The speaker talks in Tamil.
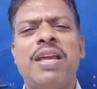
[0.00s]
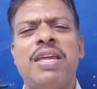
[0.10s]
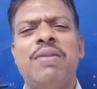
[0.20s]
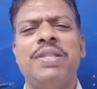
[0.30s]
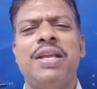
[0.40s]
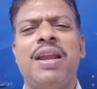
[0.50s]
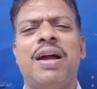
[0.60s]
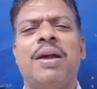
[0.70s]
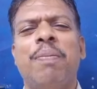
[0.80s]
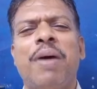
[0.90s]

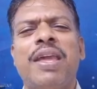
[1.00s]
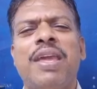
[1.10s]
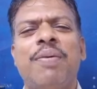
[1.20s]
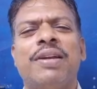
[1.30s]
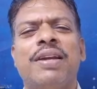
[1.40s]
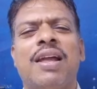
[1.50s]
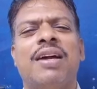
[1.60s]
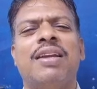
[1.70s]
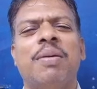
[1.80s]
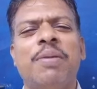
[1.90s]
பாக்கியவதிகளாக
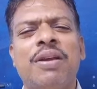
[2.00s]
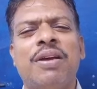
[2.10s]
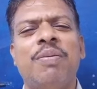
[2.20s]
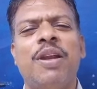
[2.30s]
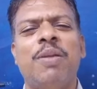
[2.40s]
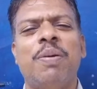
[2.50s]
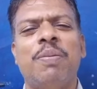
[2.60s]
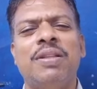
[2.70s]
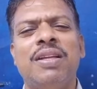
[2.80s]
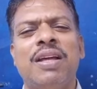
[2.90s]
பாக்கியவன்களாக நாம் இருக்க வேண்டும்
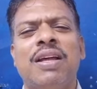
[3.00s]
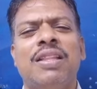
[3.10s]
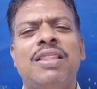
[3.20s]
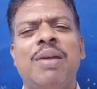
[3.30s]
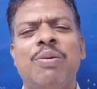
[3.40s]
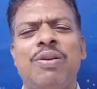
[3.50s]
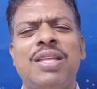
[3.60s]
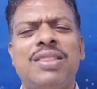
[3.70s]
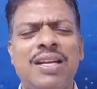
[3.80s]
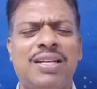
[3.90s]
என்பது
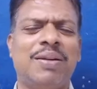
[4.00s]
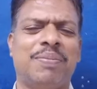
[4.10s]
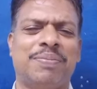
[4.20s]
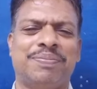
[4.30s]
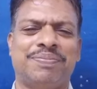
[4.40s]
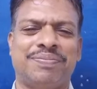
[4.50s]
தேவனுடைய திட்டம்